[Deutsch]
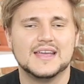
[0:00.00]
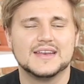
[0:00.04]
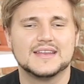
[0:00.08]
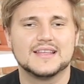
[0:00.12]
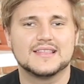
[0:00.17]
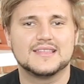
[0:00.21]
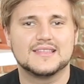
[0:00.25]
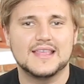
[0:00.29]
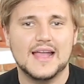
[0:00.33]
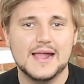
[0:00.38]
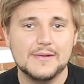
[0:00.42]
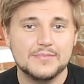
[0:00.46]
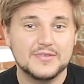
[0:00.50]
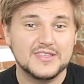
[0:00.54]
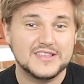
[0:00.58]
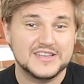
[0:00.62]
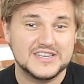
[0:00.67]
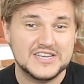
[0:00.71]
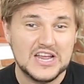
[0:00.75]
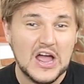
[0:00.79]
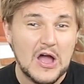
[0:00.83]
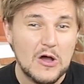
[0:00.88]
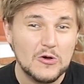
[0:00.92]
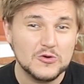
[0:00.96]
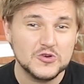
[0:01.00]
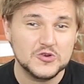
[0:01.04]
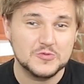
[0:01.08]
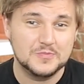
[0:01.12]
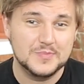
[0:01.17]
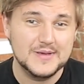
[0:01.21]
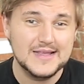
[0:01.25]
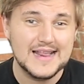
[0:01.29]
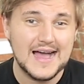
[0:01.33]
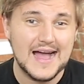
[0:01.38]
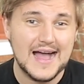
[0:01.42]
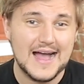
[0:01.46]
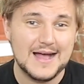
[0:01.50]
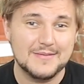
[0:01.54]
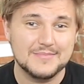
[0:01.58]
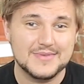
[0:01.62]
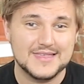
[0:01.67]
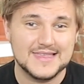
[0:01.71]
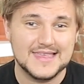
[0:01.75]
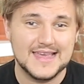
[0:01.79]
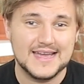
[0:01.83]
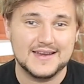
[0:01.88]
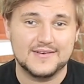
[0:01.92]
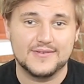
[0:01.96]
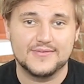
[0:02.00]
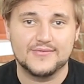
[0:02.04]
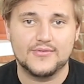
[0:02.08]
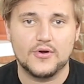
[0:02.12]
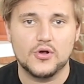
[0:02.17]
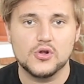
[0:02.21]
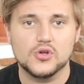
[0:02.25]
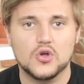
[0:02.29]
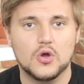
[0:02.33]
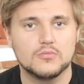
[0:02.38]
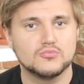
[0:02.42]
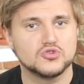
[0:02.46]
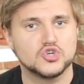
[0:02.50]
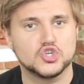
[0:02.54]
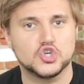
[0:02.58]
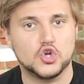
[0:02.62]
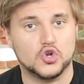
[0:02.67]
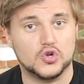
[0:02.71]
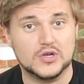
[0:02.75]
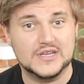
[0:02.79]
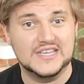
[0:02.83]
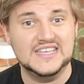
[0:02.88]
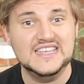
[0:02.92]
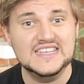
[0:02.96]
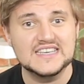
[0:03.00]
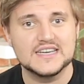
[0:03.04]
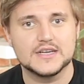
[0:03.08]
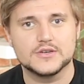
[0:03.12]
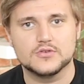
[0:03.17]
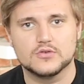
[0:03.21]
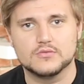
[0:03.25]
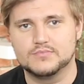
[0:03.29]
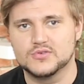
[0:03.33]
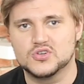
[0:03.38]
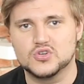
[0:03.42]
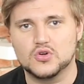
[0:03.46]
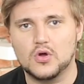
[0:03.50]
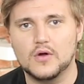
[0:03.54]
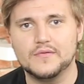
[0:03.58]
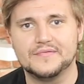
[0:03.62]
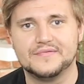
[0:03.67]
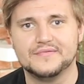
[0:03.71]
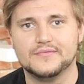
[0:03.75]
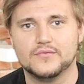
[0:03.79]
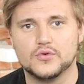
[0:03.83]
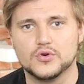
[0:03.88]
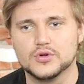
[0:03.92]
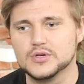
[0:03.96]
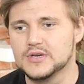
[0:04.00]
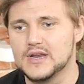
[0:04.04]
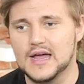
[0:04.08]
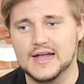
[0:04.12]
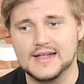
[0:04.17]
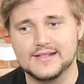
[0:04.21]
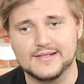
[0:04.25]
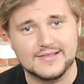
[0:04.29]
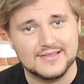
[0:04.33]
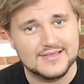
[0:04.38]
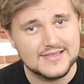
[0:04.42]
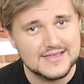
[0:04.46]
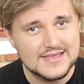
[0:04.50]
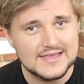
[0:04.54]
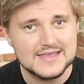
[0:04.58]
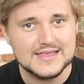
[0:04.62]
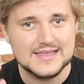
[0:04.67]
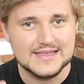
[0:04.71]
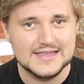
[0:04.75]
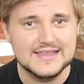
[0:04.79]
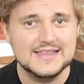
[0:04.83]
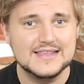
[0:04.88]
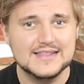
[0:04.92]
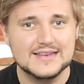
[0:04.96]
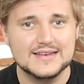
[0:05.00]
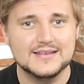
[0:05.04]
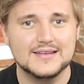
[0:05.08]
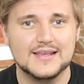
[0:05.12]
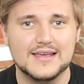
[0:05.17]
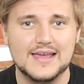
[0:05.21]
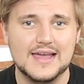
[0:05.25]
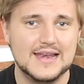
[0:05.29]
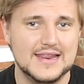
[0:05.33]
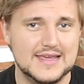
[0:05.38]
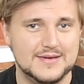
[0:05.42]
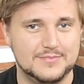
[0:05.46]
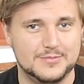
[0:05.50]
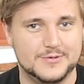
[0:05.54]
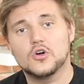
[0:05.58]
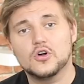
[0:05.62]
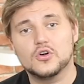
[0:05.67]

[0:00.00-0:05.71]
dass selbst Schauspieler am Set vollkommen schockiert und betroffen wurden, als sie ihn erlebt.